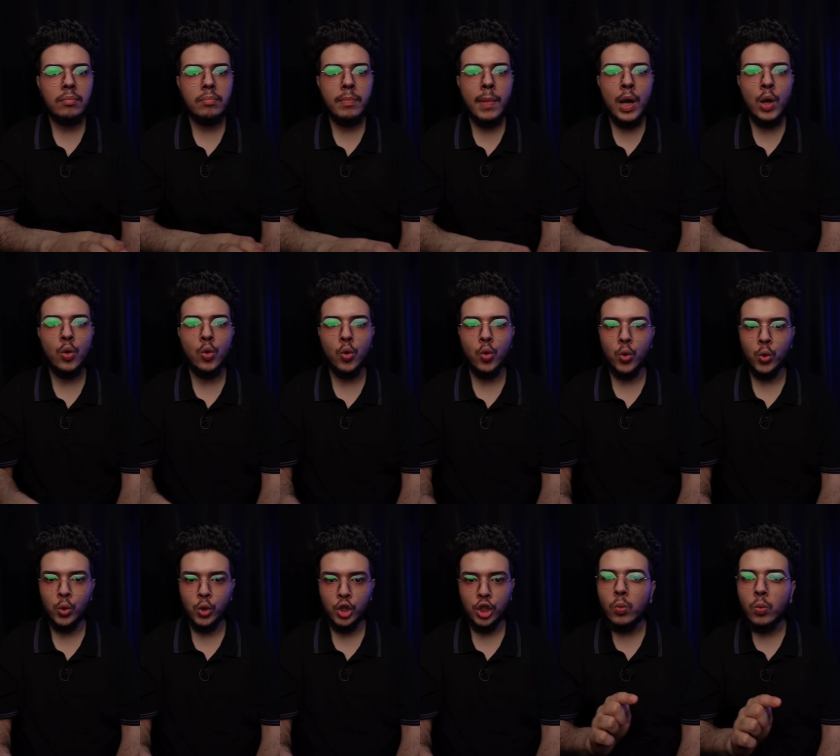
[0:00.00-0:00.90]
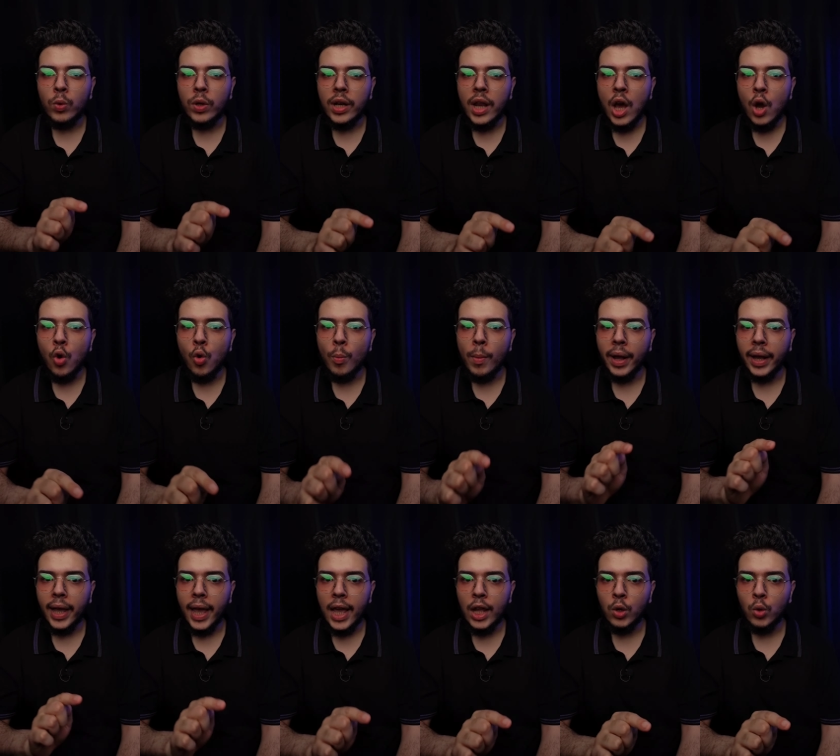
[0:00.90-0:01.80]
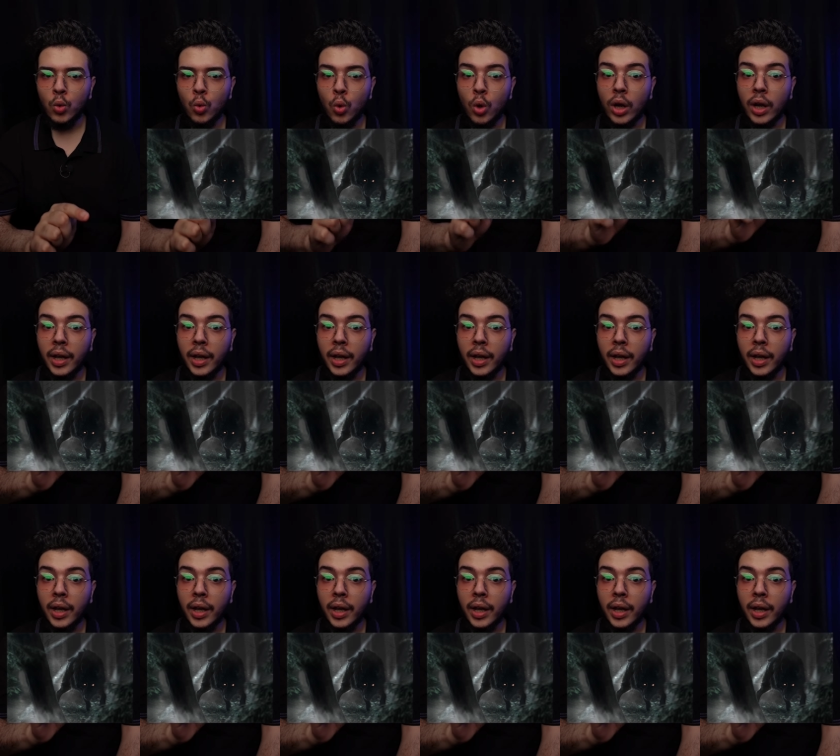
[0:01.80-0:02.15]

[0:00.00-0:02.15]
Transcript: ما لقوهوش ولقوا مكانه